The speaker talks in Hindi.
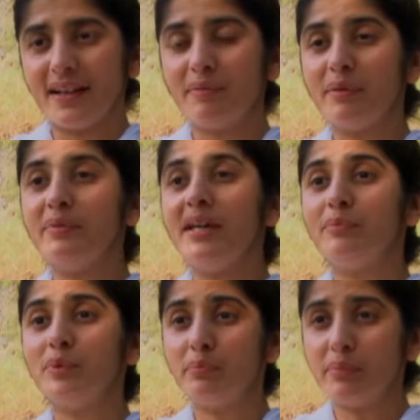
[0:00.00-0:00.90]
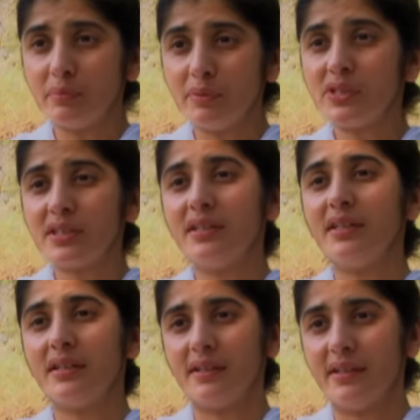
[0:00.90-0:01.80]
हम अपने आप को परमिशन
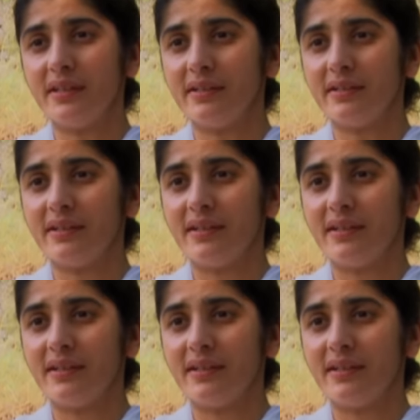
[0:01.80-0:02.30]
दे देते हैं